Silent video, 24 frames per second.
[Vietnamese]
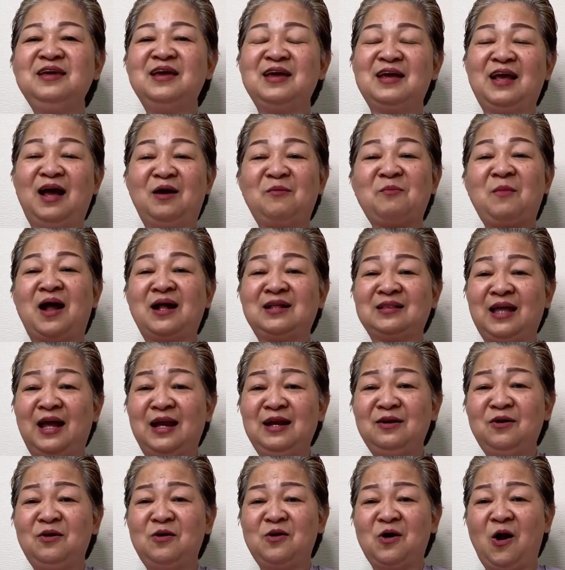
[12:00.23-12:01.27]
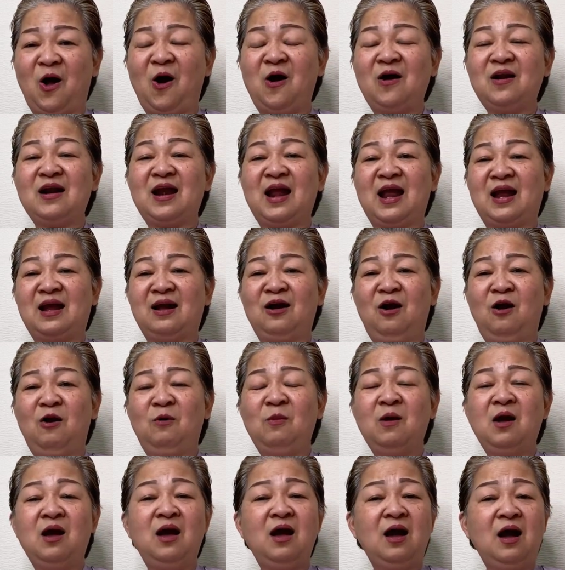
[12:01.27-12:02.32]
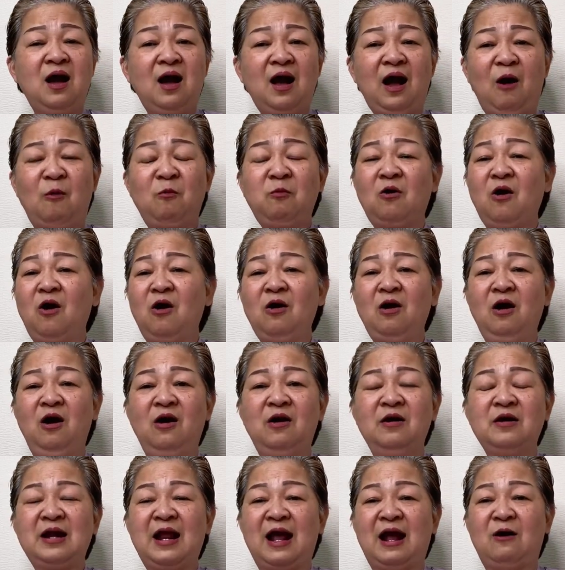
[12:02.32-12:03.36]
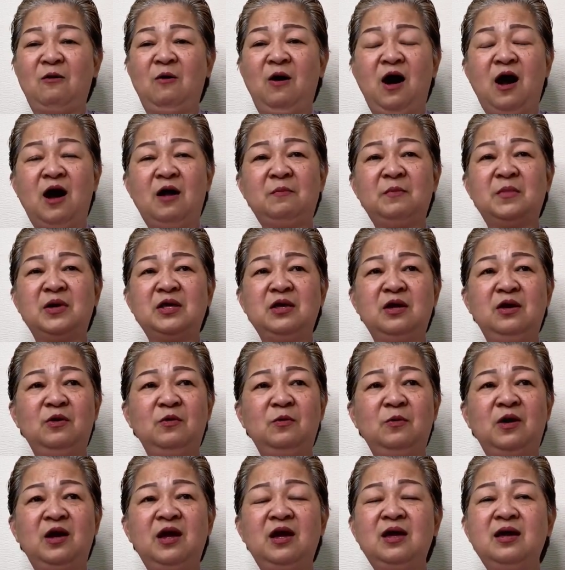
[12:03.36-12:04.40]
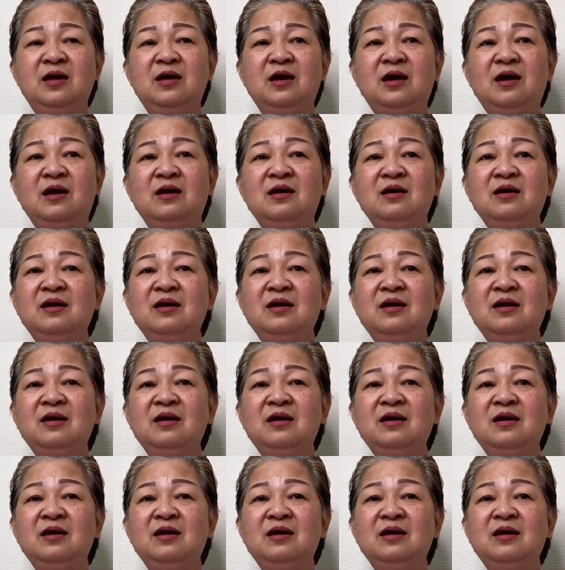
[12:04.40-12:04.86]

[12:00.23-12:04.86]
gì các bạn thấy nó rõ ràng không không có người nào hết mà nhiều khi á